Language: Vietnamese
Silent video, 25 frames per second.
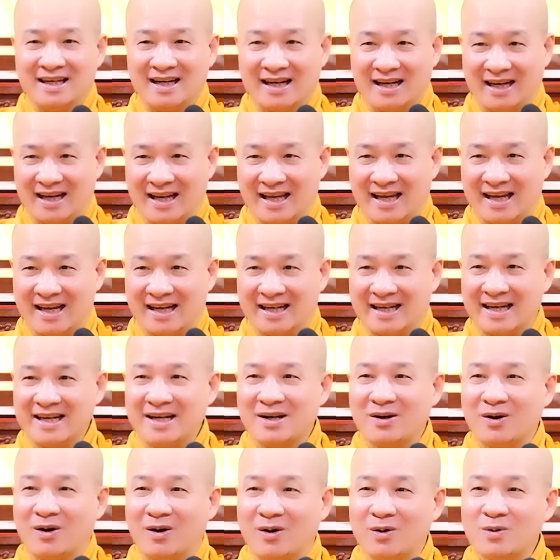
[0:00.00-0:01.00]
là cái
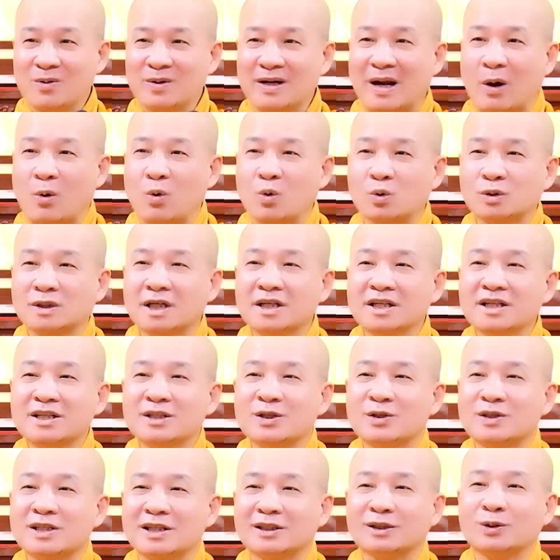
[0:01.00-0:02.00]
khổ đầu tư
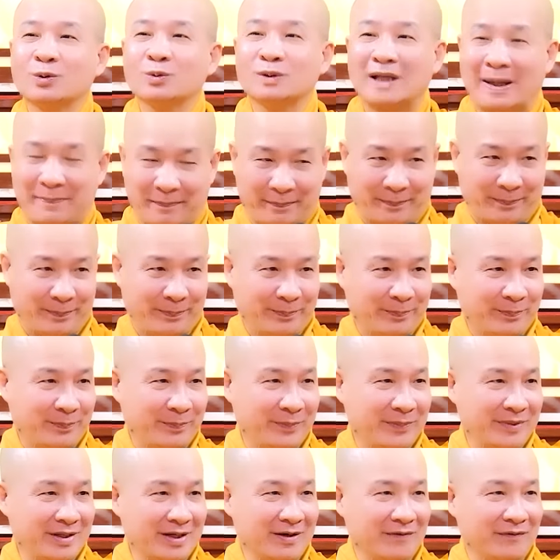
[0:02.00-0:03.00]
cho sự tu tập,
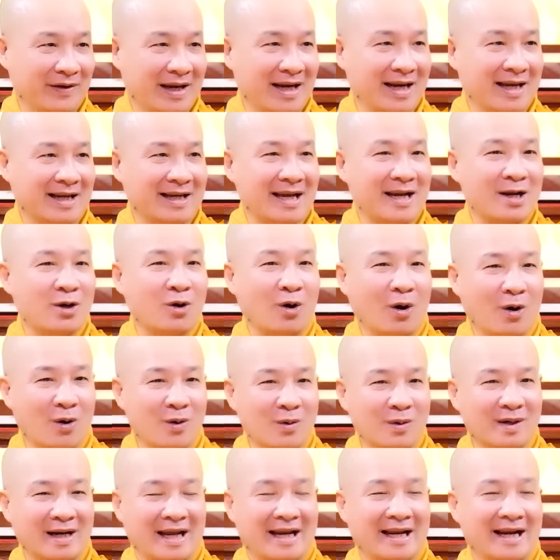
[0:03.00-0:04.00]
chứ không phải là cái
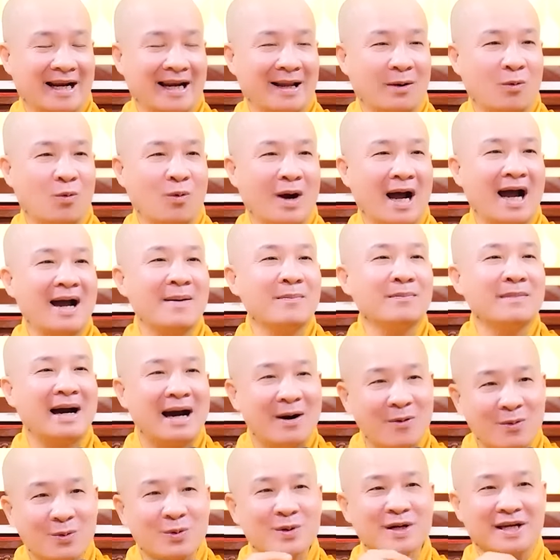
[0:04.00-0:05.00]
khổ này là quả
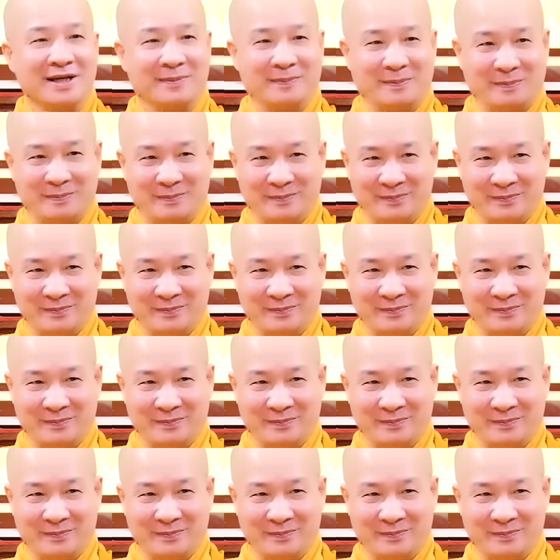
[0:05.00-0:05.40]
báo của nghiệp.